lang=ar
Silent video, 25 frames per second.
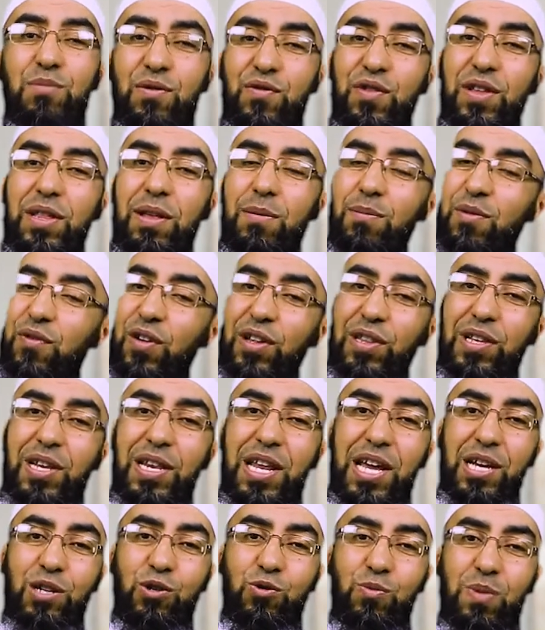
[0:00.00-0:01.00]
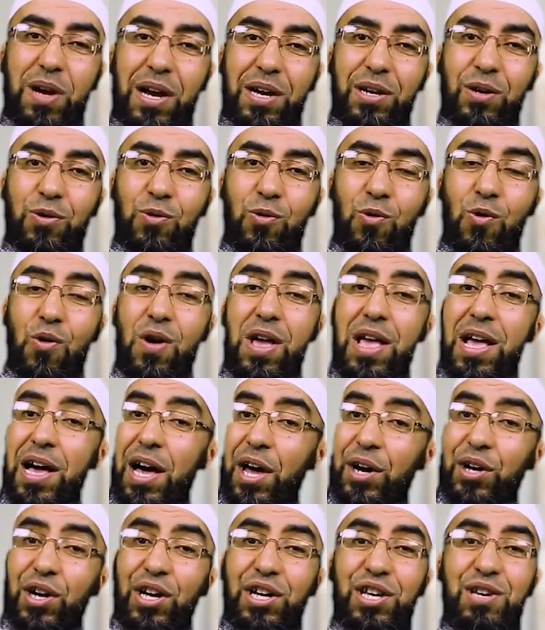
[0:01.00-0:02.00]
بفضل الله سبحانه
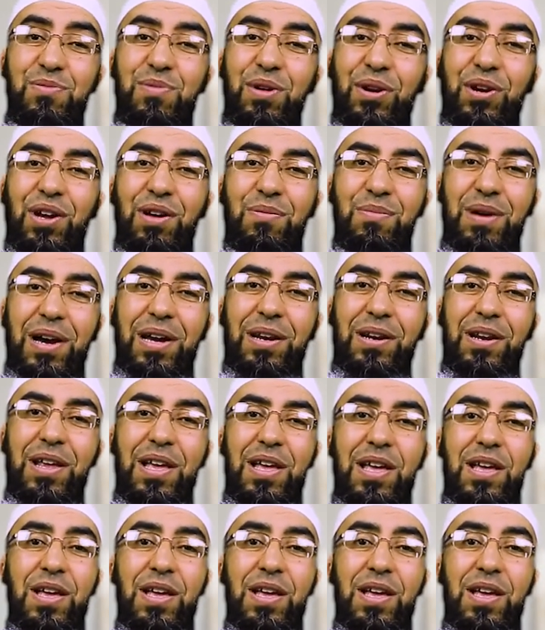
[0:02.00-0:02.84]
الرحيم الرحمن